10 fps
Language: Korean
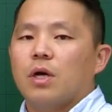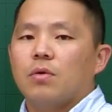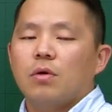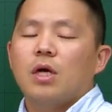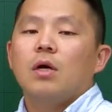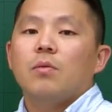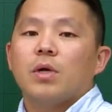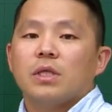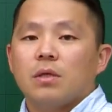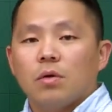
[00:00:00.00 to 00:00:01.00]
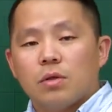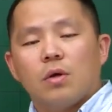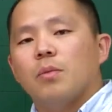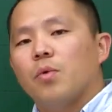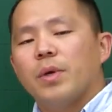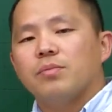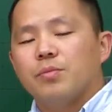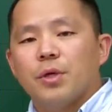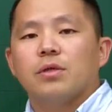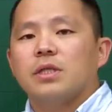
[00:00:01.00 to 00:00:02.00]
하고 왜 어떠한 몸에
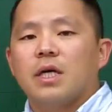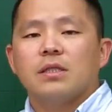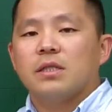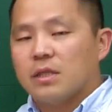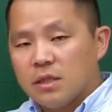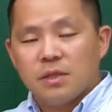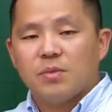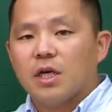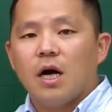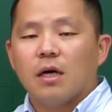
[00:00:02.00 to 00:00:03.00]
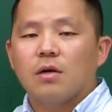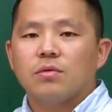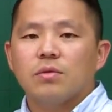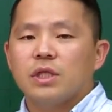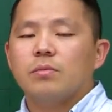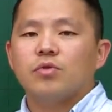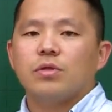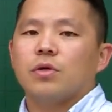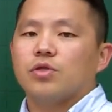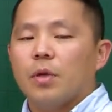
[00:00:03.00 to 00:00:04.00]
불편한 이상을 느끼십니까? 라고
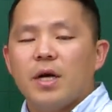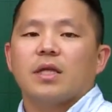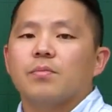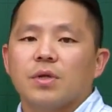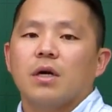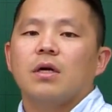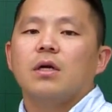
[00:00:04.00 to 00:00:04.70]
질문을 여쭤봐야 됩니다.